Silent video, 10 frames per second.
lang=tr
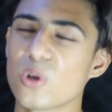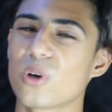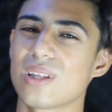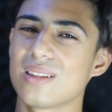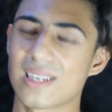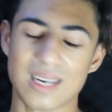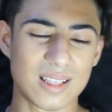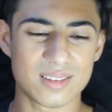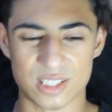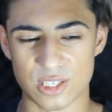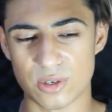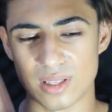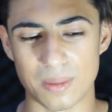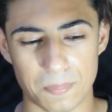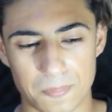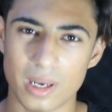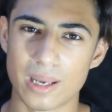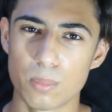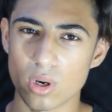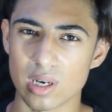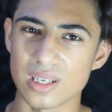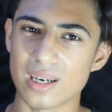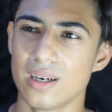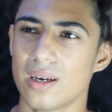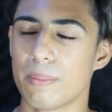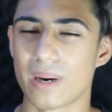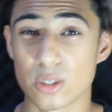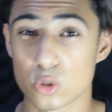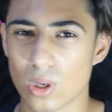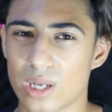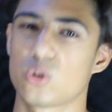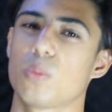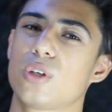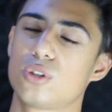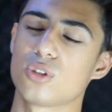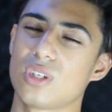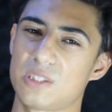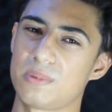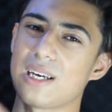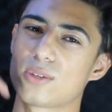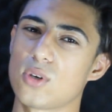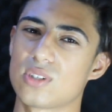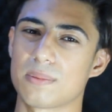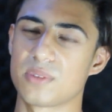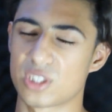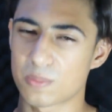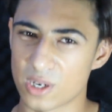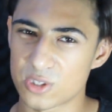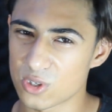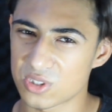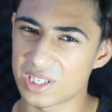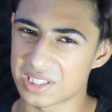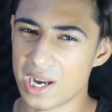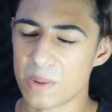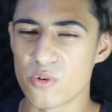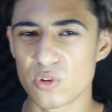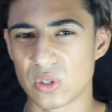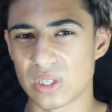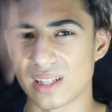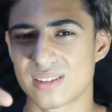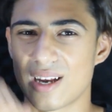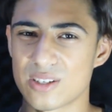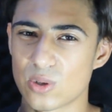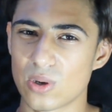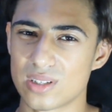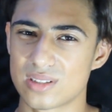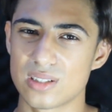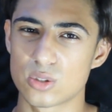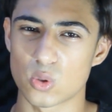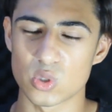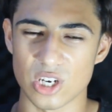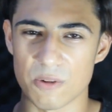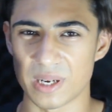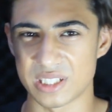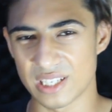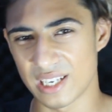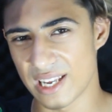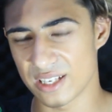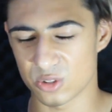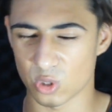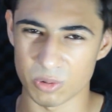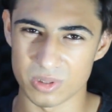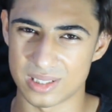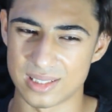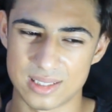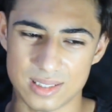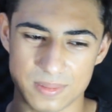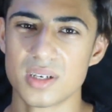Bunu oradan tekrardan teşekkür ederim. Ee, bu arada bana sorular sormak istiyorsanız bir dahaki soru cevapta çıkmak istiyorsanız bu videonun altına sorularınızı soru cevap hashtag ile sorabilirsiniz.